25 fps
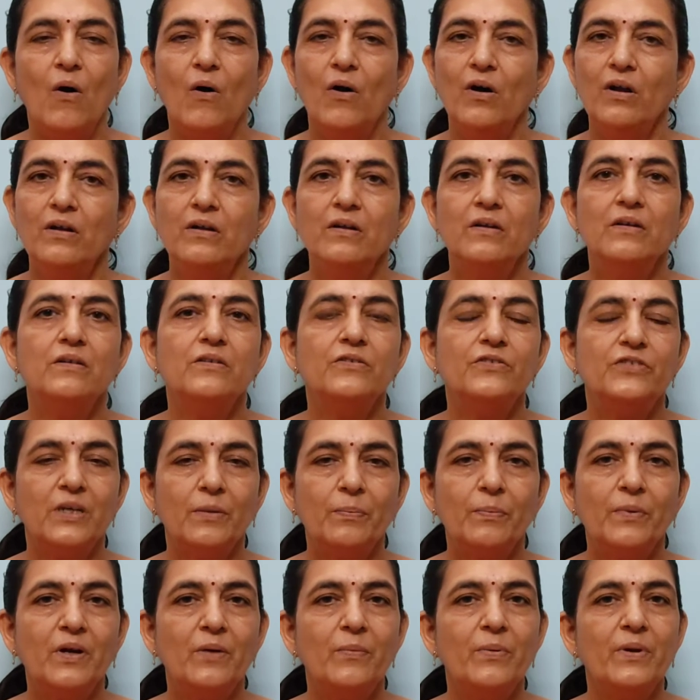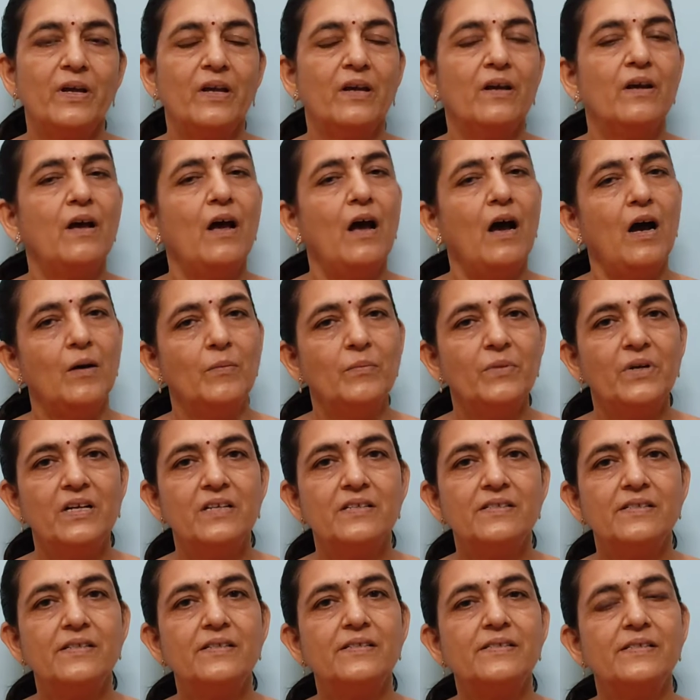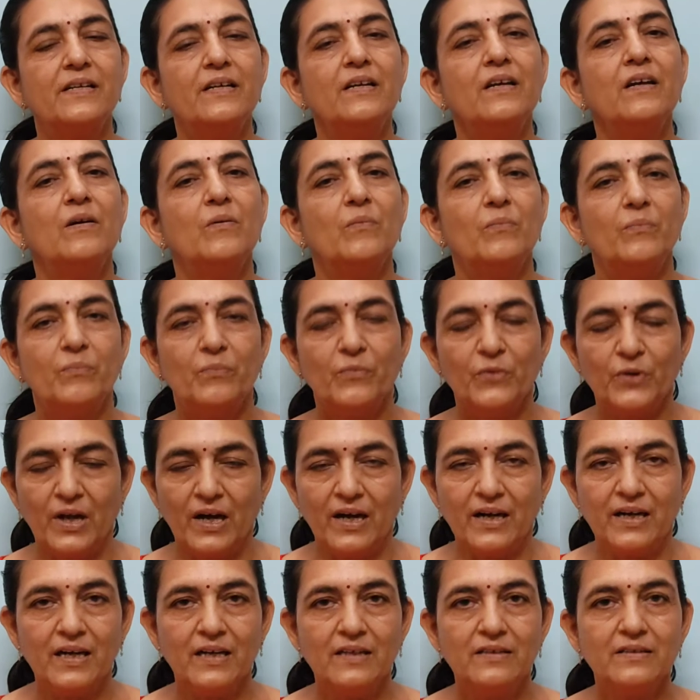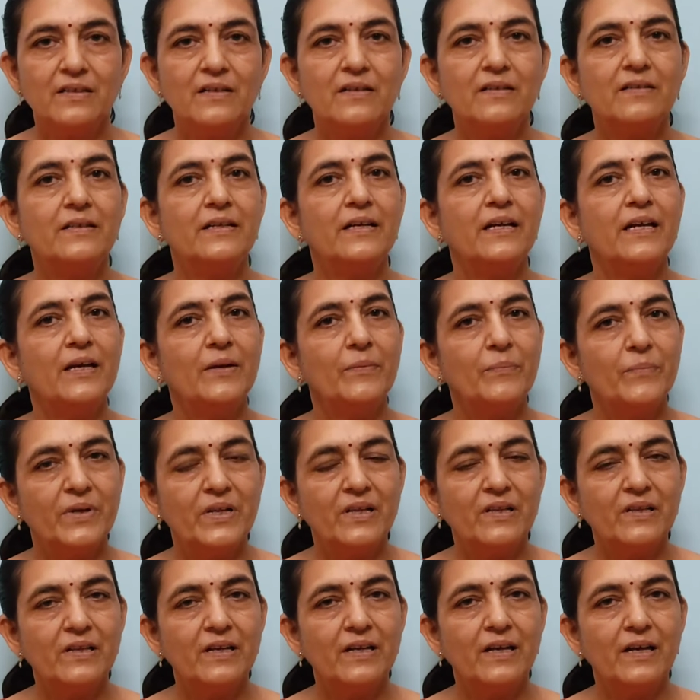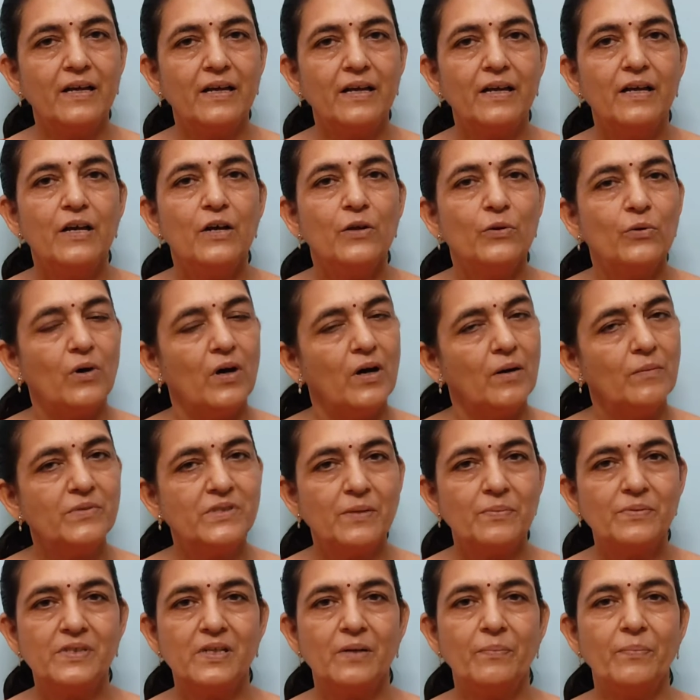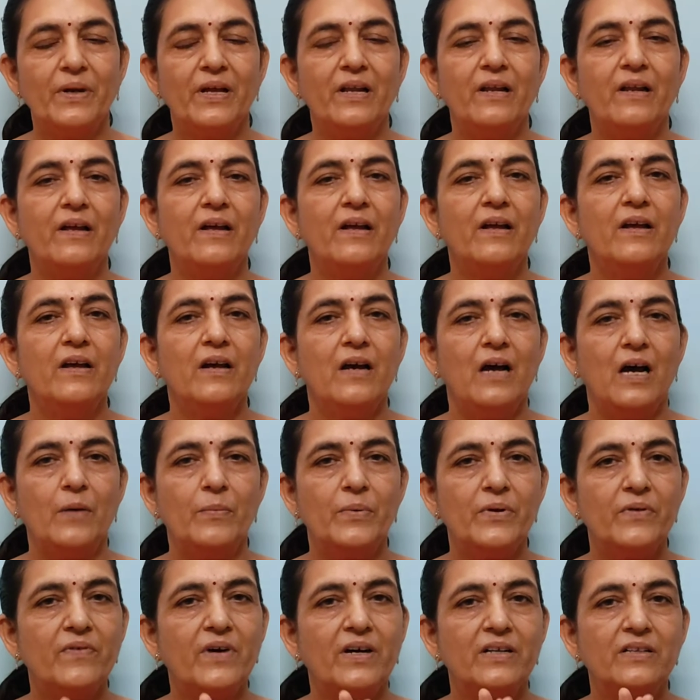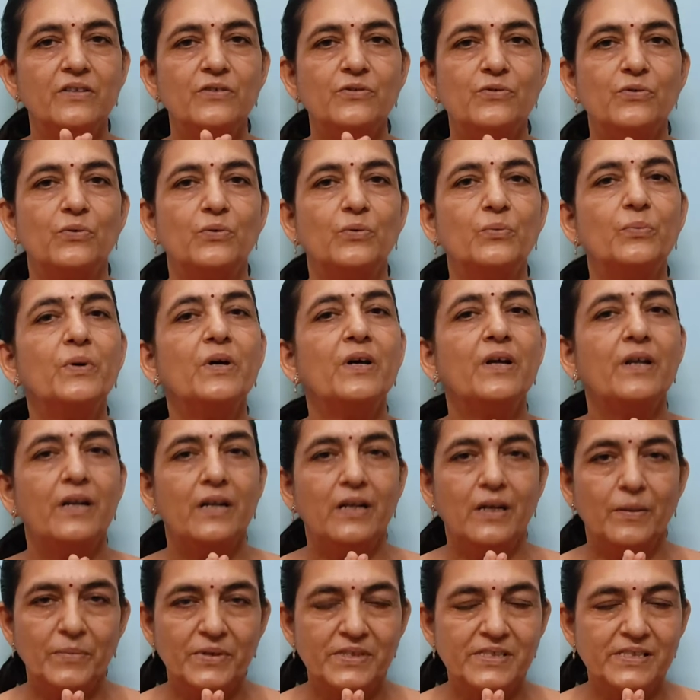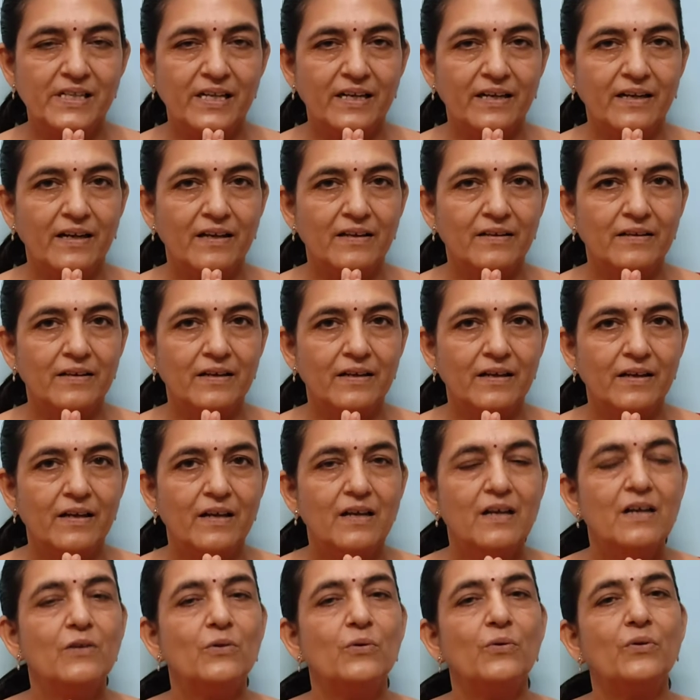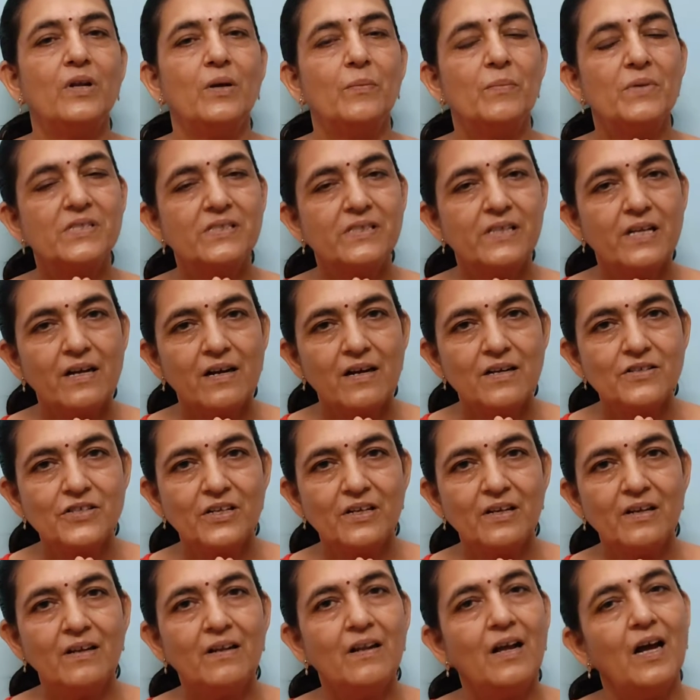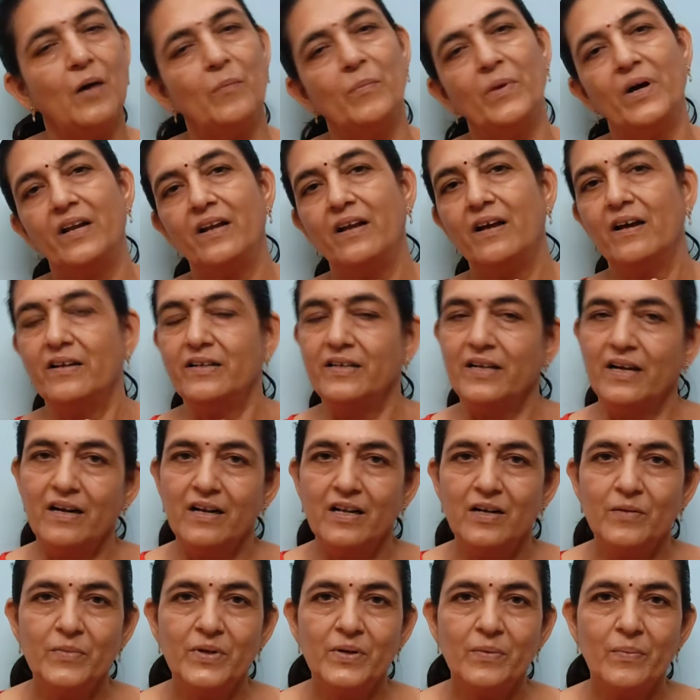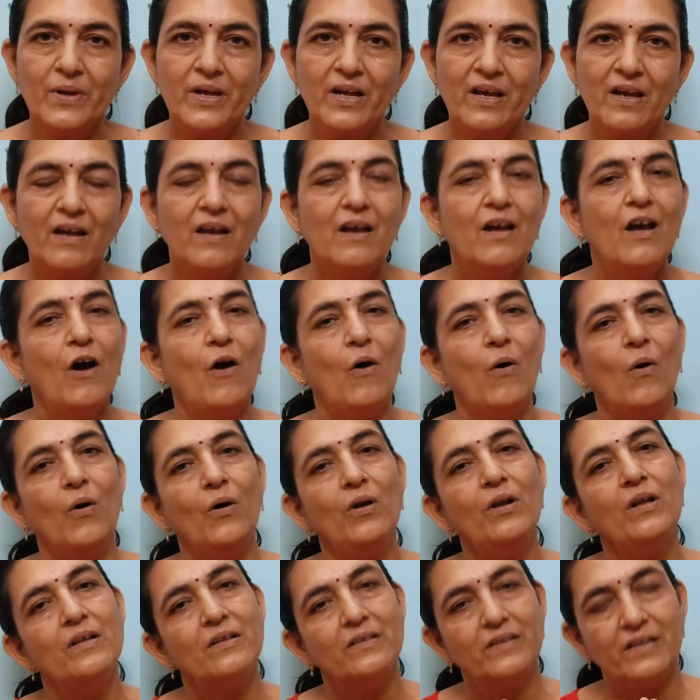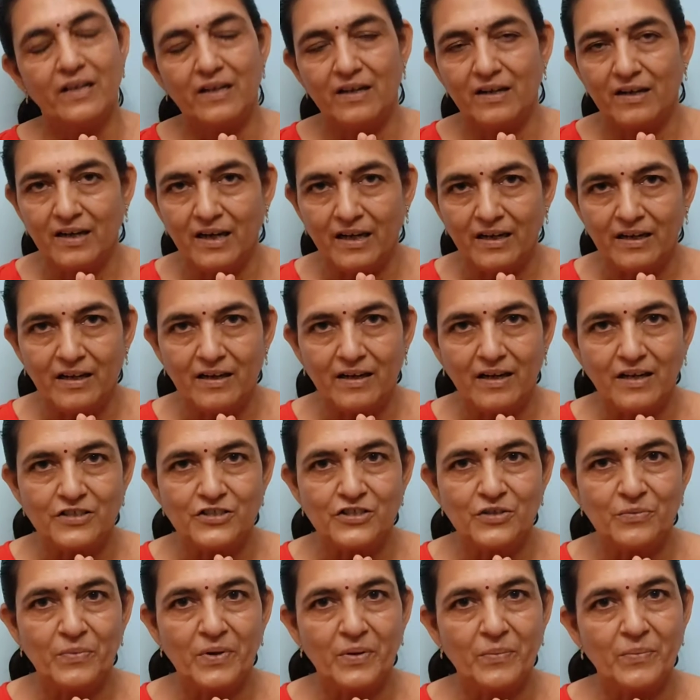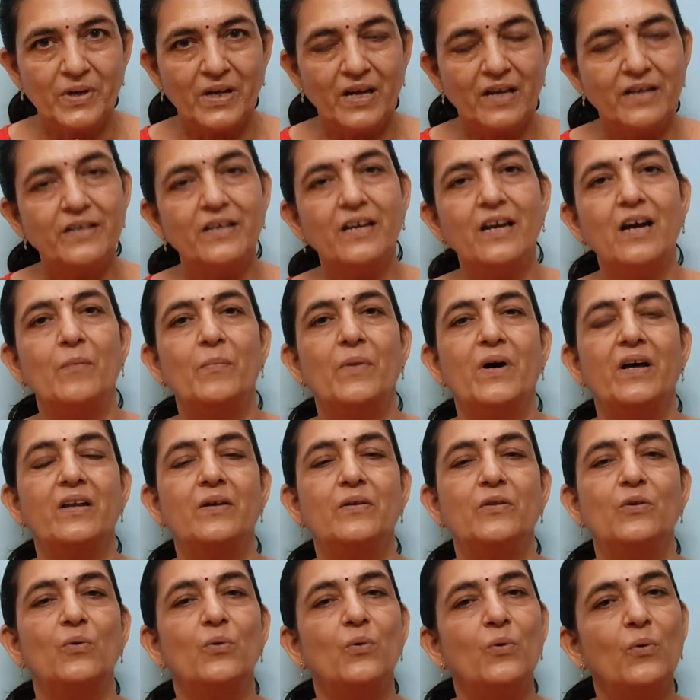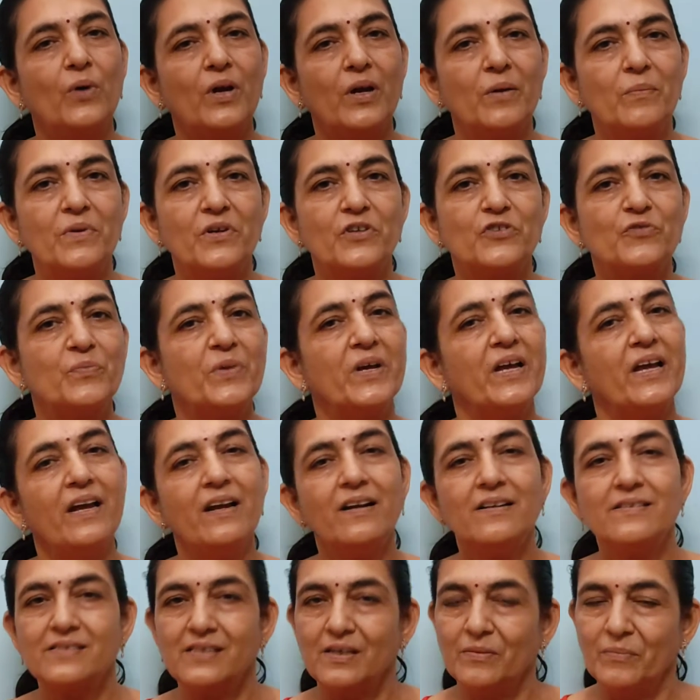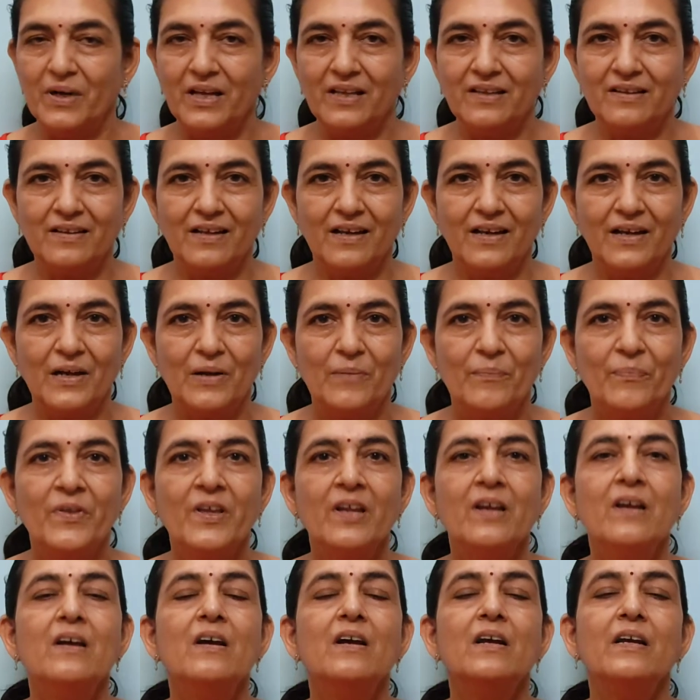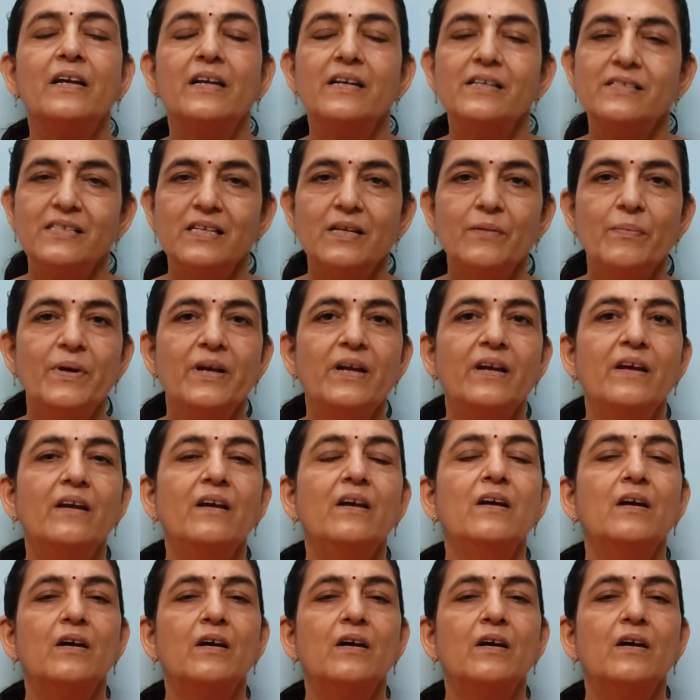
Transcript: और जब कभी हम किसी से मुलाकात करते हैं मिलते हैं तो हम सबसे पहले अभिवादन स्वरूप नमस्ते कहते हैं तो नमस्ते का चलन हमारे हरियाणा में भी है और तेलंगाना राज्य में भी है ये हमारे दोनों के बीच में एक समानता है किसी भी